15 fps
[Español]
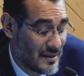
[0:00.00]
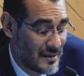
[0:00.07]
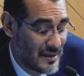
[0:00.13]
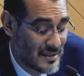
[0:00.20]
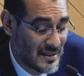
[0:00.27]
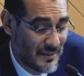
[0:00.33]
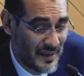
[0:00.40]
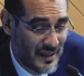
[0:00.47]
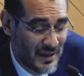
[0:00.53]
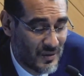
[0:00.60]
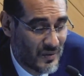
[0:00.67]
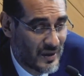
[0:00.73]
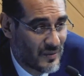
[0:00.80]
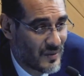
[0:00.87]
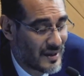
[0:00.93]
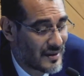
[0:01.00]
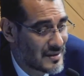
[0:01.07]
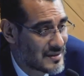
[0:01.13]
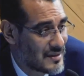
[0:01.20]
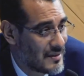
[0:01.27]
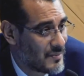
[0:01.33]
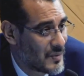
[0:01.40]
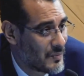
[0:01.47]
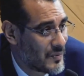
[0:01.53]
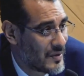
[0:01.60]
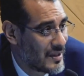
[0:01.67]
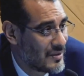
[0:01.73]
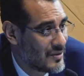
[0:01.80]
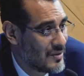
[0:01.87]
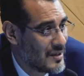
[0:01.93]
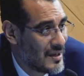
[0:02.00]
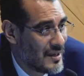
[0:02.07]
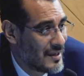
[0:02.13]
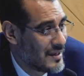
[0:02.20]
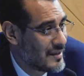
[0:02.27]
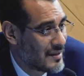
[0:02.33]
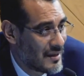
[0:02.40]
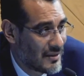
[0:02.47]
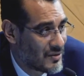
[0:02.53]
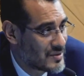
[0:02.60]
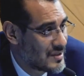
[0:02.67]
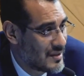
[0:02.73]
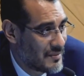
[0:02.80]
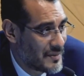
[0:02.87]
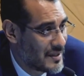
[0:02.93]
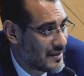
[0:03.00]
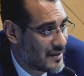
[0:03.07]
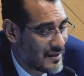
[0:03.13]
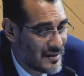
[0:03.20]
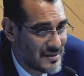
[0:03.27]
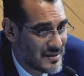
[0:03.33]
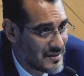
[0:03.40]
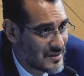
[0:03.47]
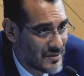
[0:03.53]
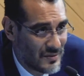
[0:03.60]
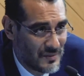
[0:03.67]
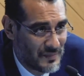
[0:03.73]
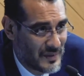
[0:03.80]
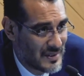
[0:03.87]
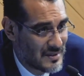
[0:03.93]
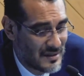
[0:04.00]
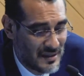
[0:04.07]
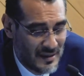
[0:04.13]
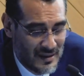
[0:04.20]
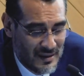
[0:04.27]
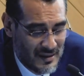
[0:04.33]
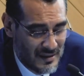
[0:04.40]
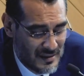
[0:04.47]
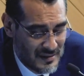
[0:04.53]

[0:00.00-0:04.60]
de esta malla curricular que se estaba proponiendo y de la noche a la mañana, insisto, pues se,